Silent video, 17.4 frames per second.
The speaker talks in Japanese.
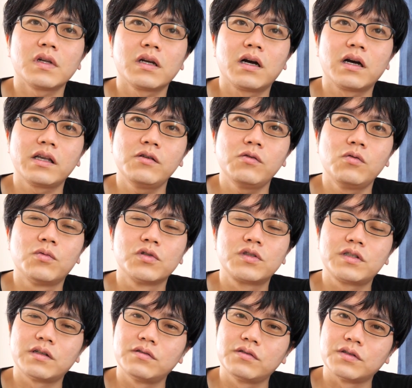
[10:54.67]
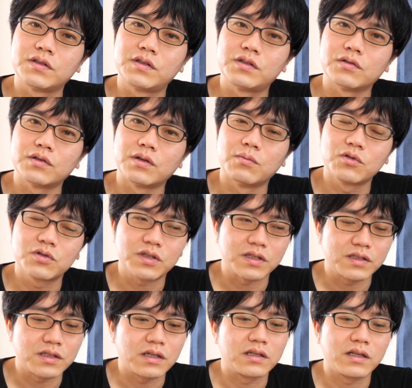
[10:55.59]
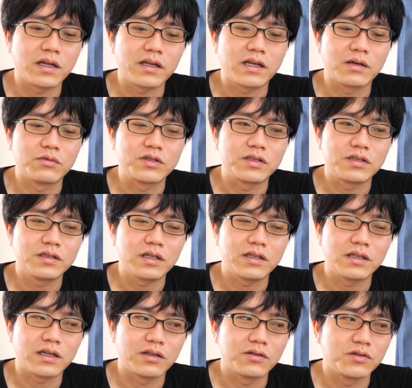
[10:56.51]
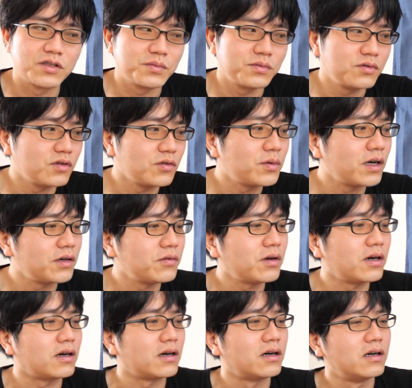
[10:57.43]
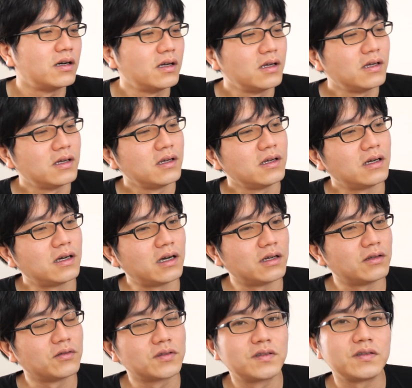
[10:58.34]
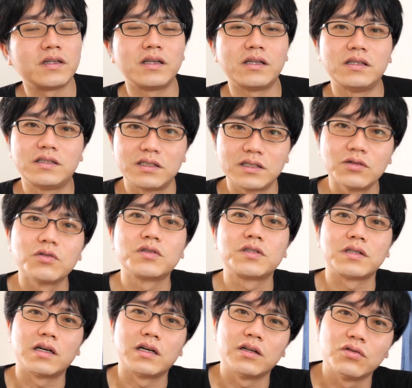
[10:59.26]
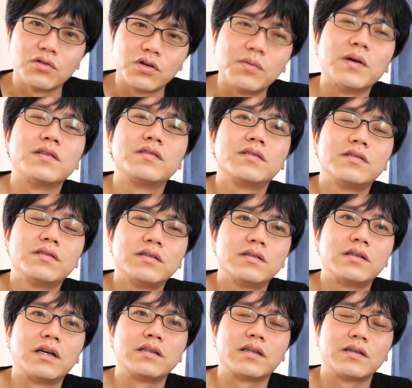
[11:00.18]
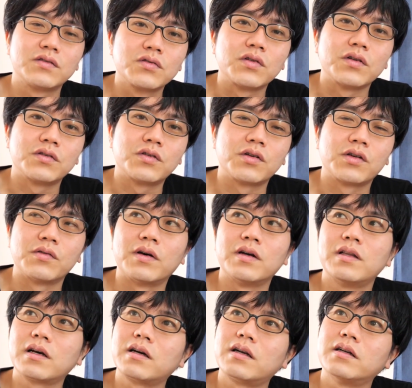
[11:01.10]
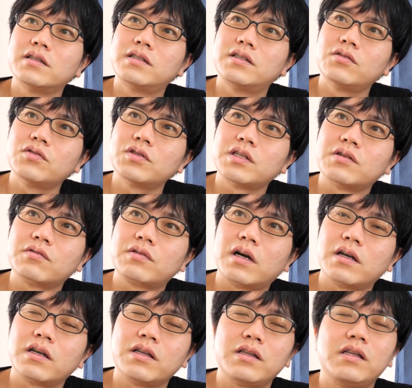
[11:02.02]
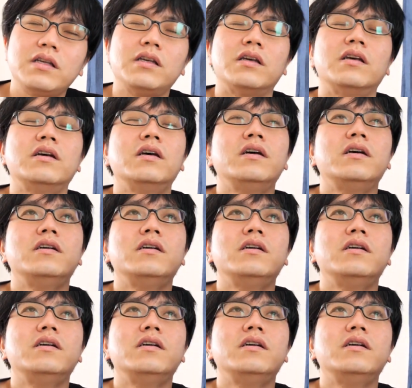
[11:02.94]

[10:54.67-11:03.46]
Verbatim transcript: 鍵を持ち歩く必要ってもしかしたらないかもしんないんだけど自分の場合はあの常に自動車乗ります大体外行く時はだから自動車の鍵に